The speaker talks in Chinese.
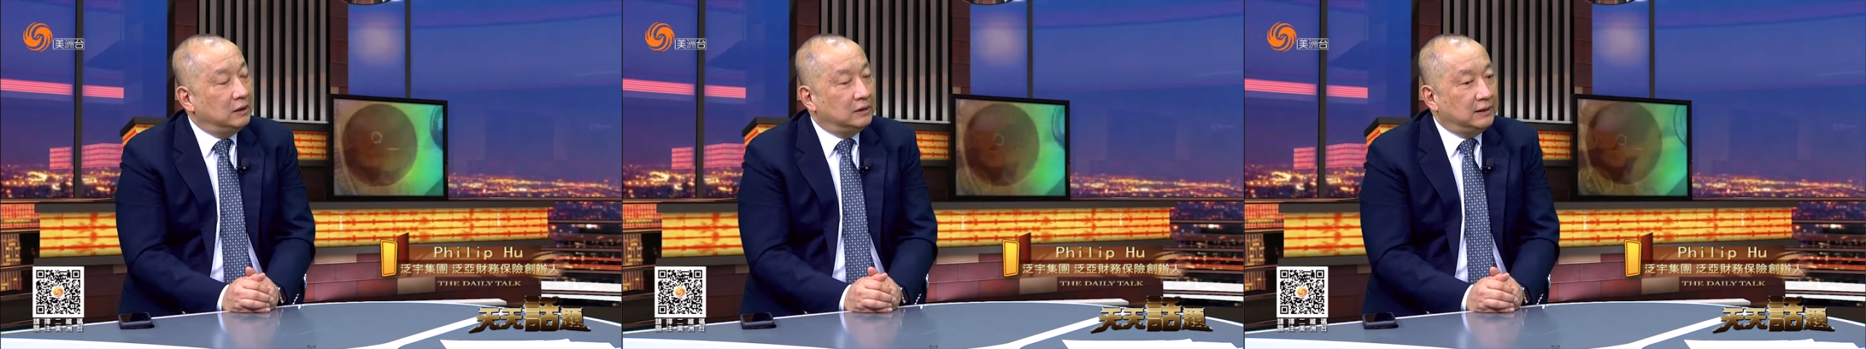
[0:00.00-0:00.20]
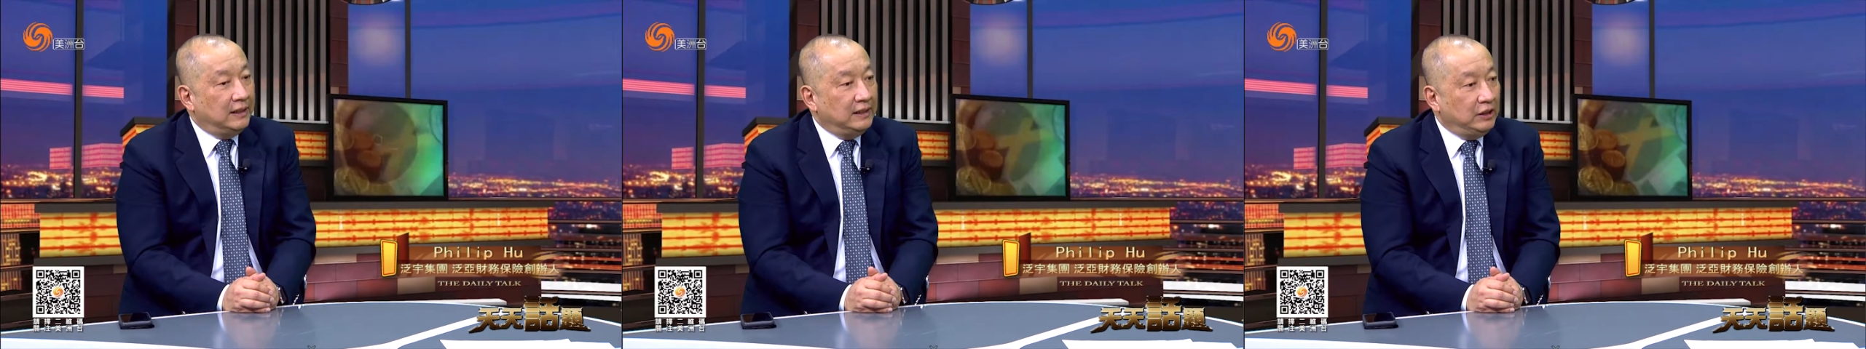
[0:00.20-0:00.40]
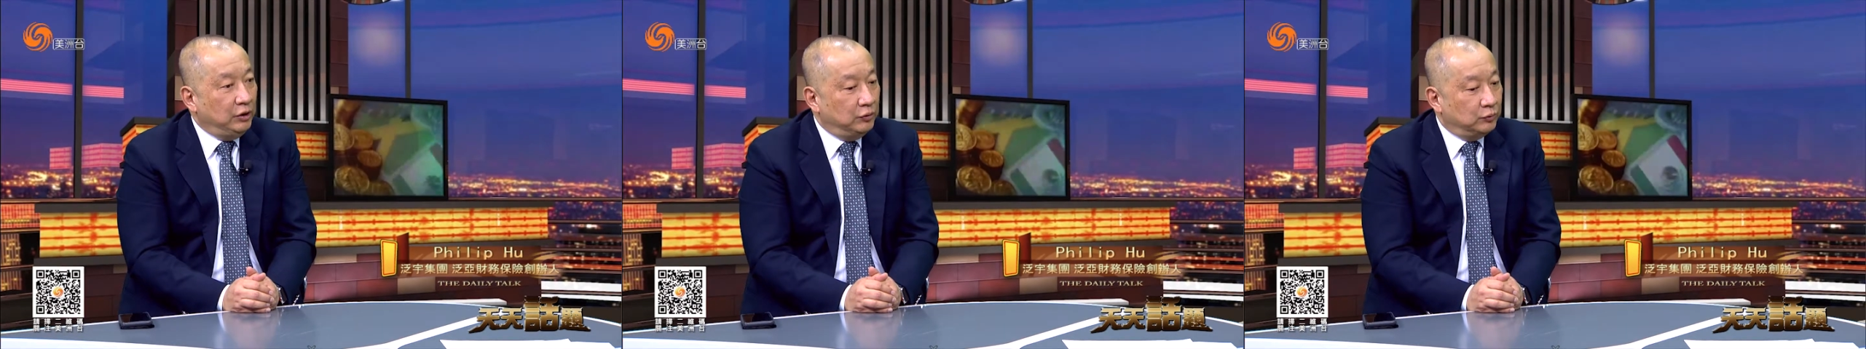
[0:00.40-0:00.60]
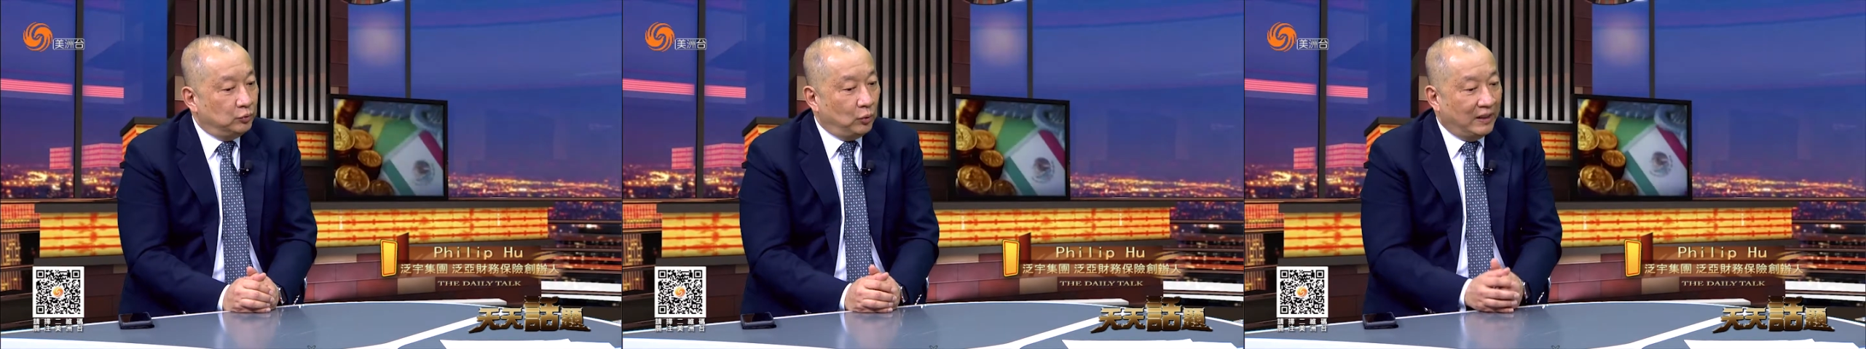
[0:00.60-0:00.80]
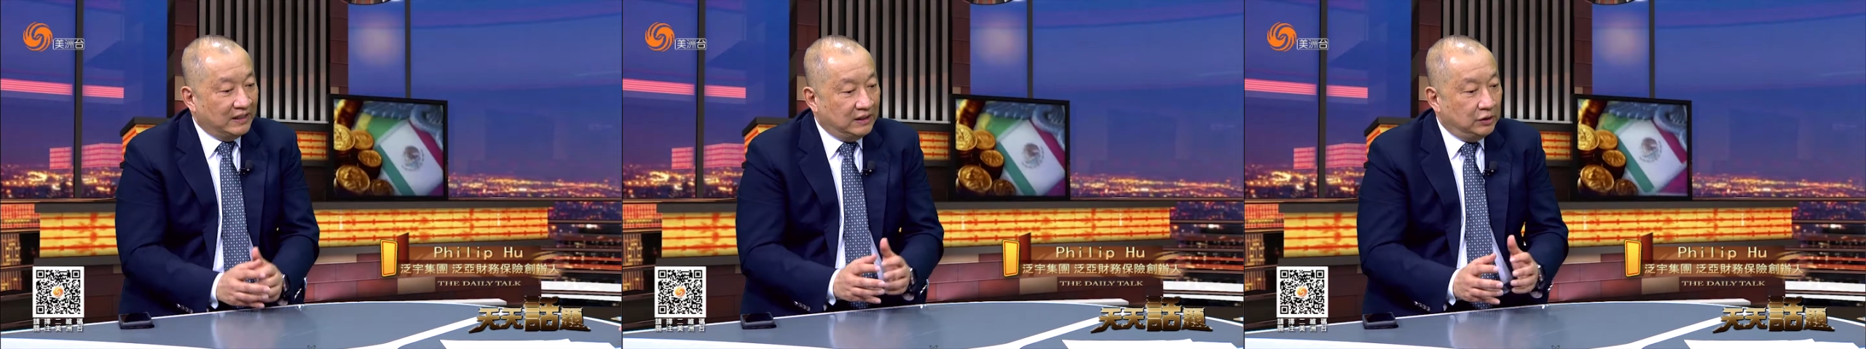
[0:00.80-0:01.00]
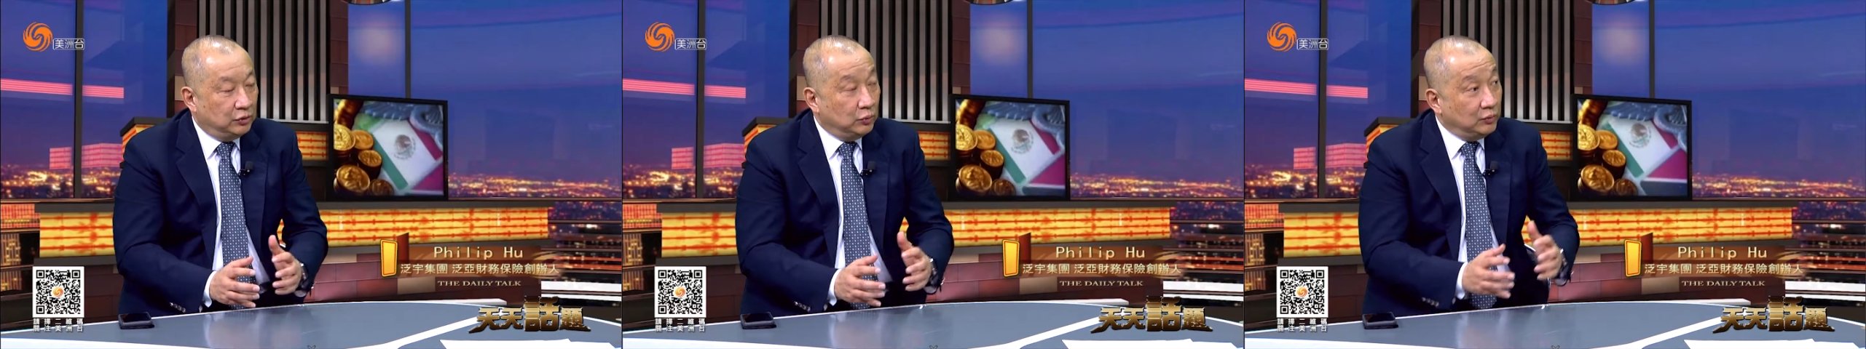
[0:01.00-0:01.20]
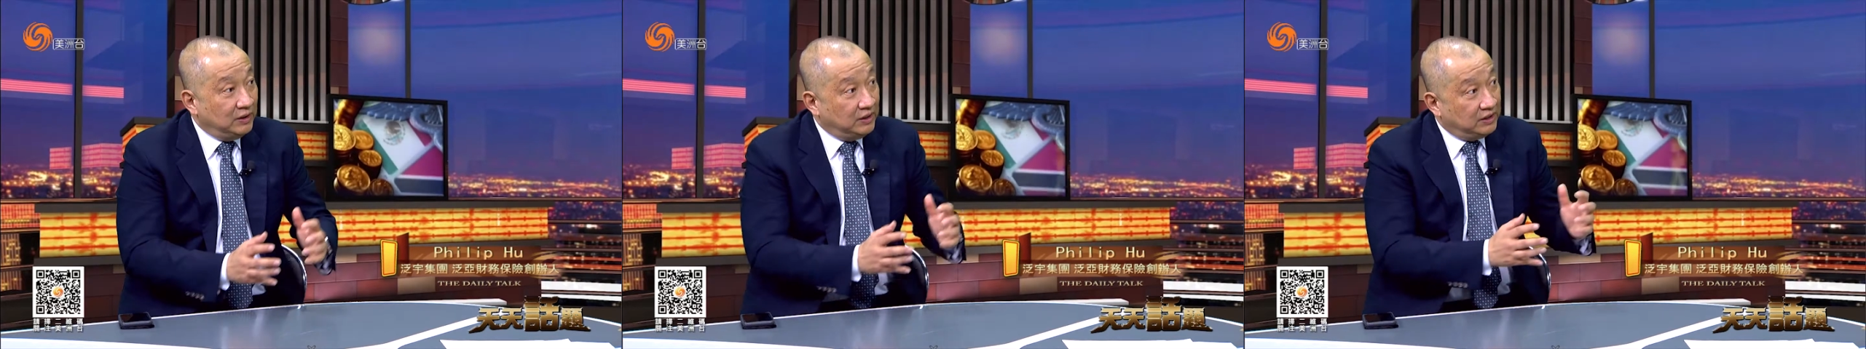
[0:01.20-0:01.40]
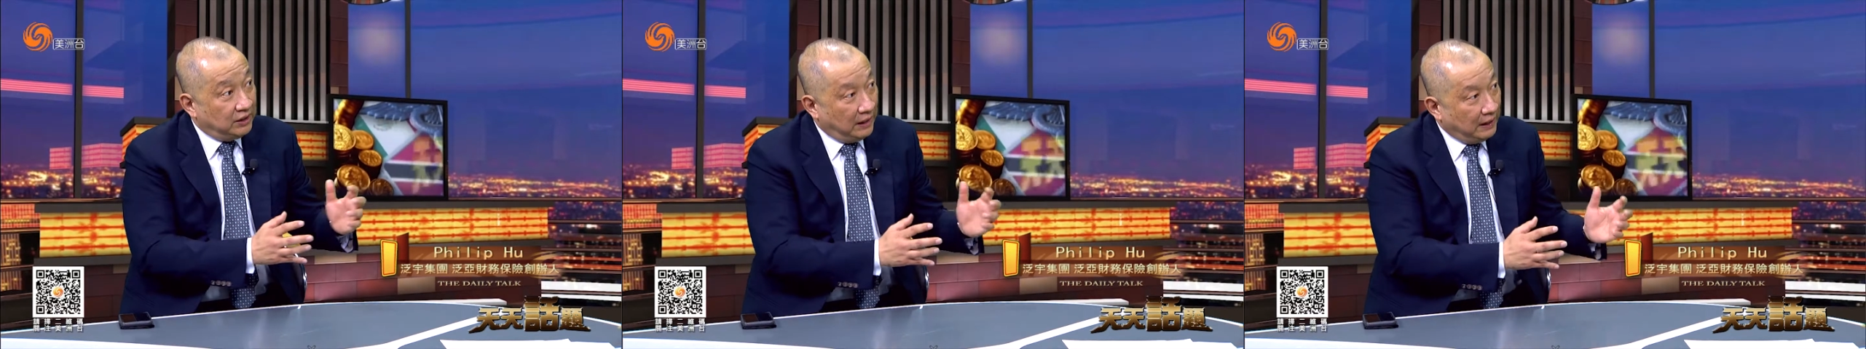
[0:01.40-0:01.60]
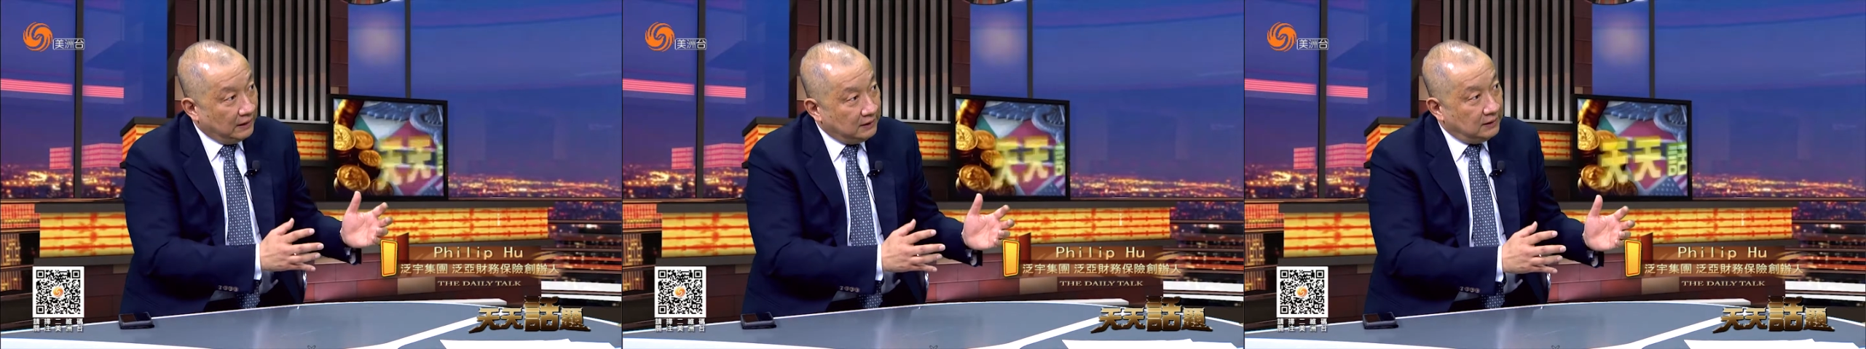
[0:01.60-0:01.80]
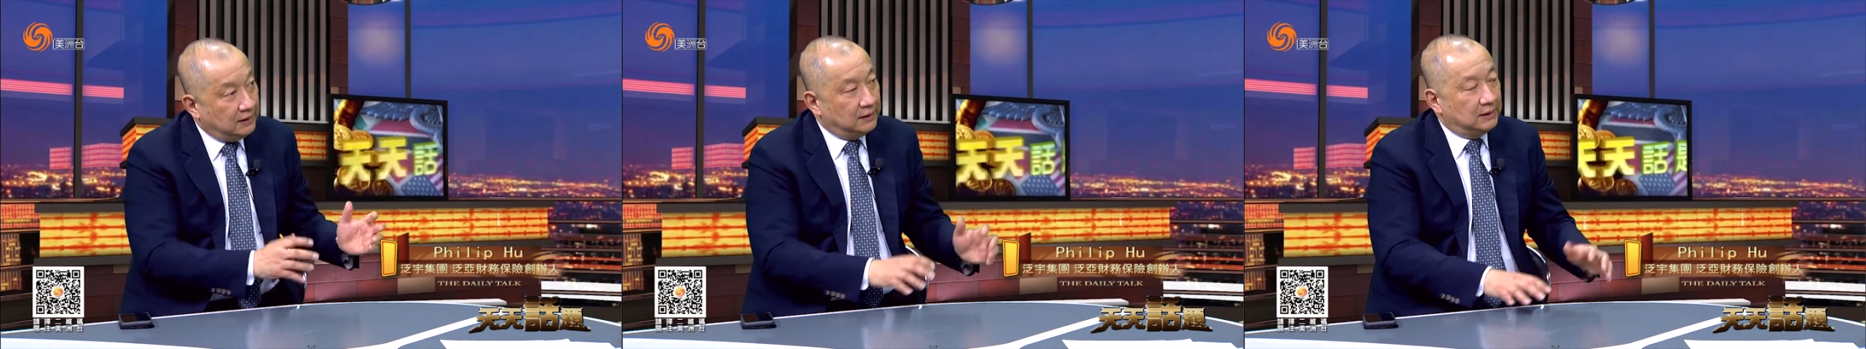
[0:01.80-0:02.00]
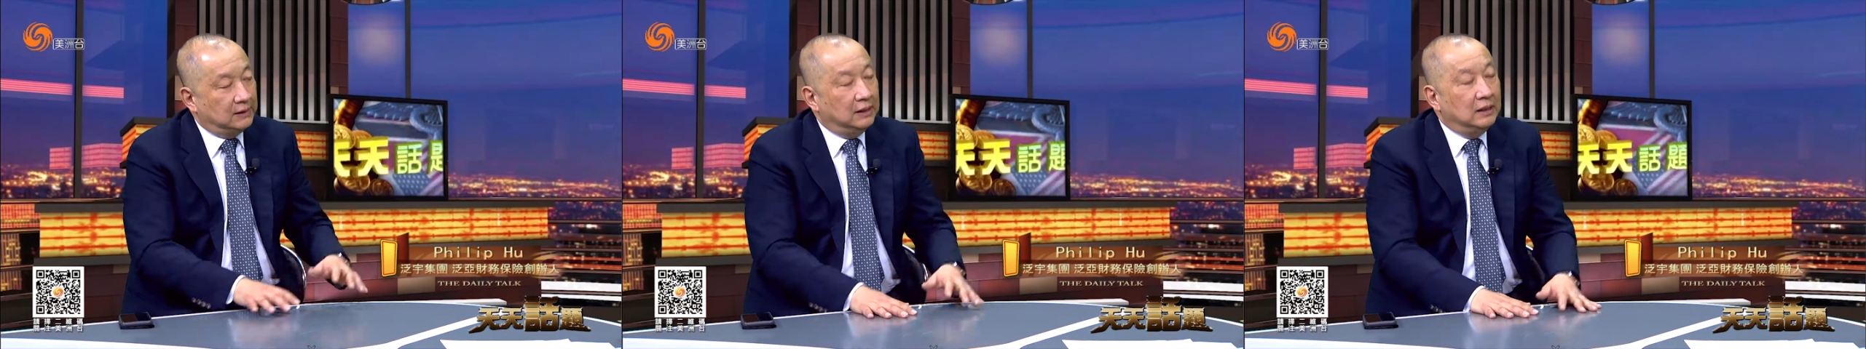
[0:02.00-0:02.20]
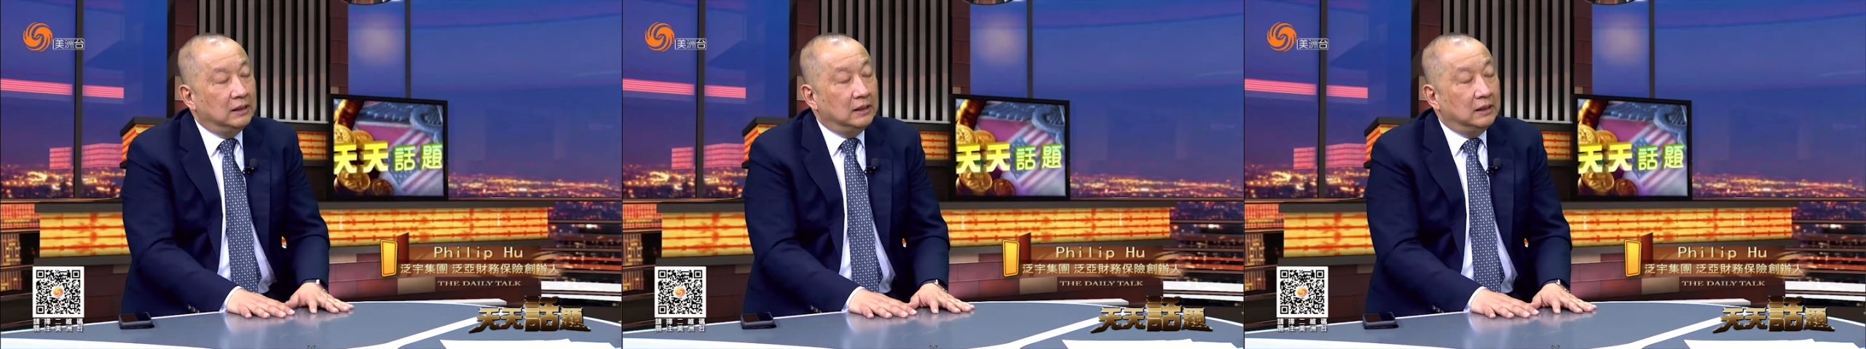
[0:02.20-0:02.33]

在你有短期、中期、长期，